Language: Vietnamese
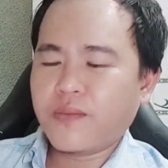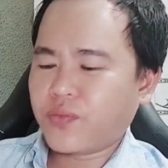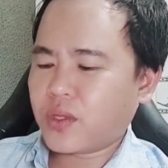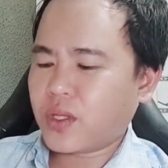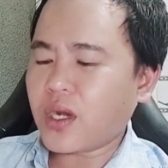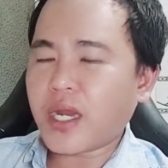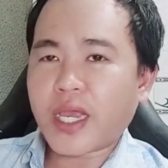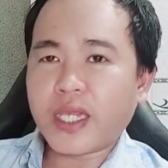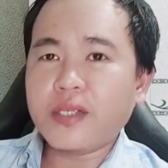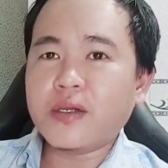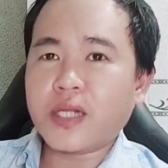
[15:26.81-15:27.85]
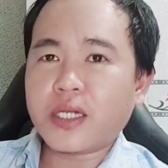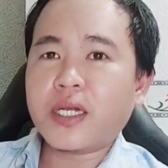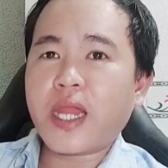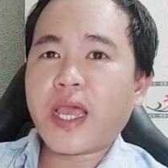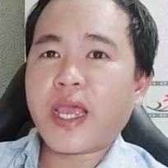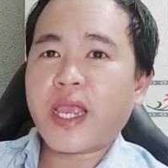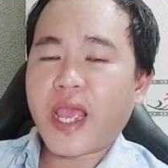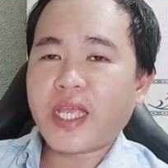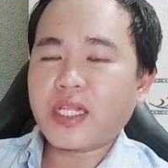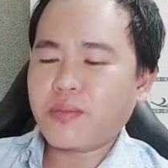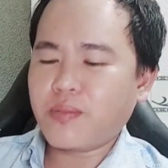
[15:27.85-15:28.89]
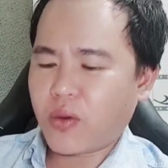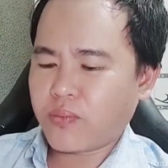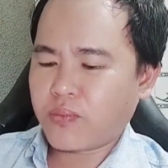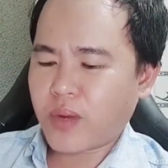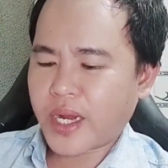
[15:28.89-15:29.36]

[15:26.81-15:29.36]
Tức là, tức là ngày dương lịch là ngày 2 tháng 1